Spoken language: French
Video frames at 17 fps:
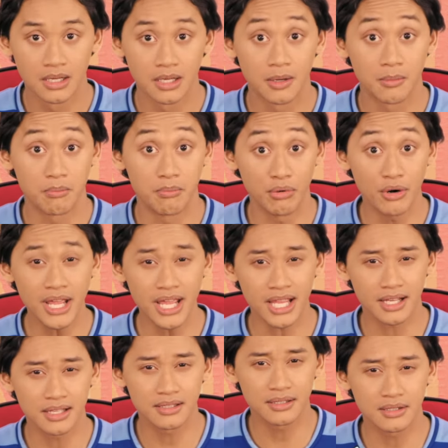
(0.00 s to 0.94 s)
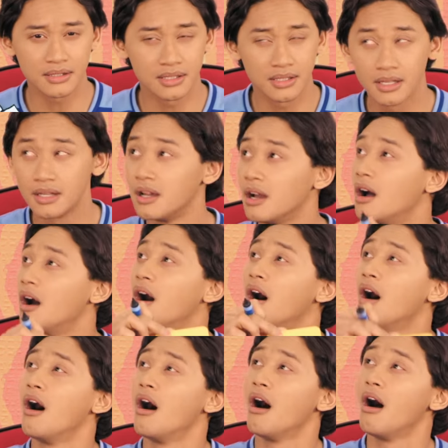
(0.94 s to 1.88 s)
Des briques...
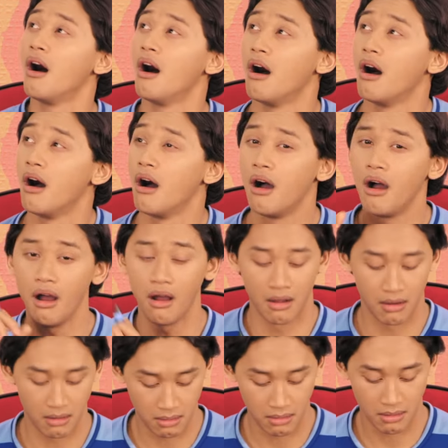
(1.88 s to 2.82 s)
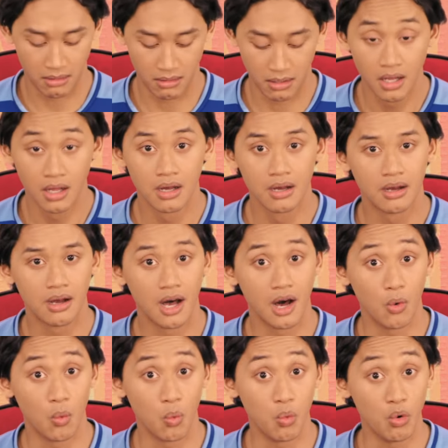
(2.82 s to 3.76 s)
Ah...
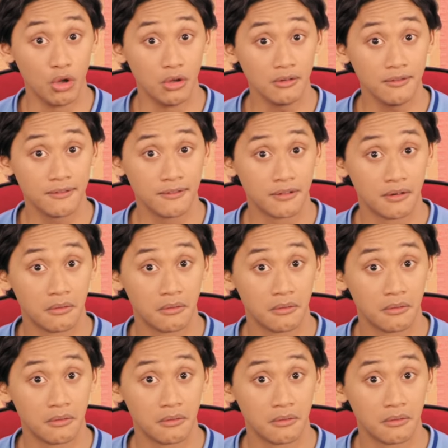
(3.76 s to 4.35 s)
Un loup...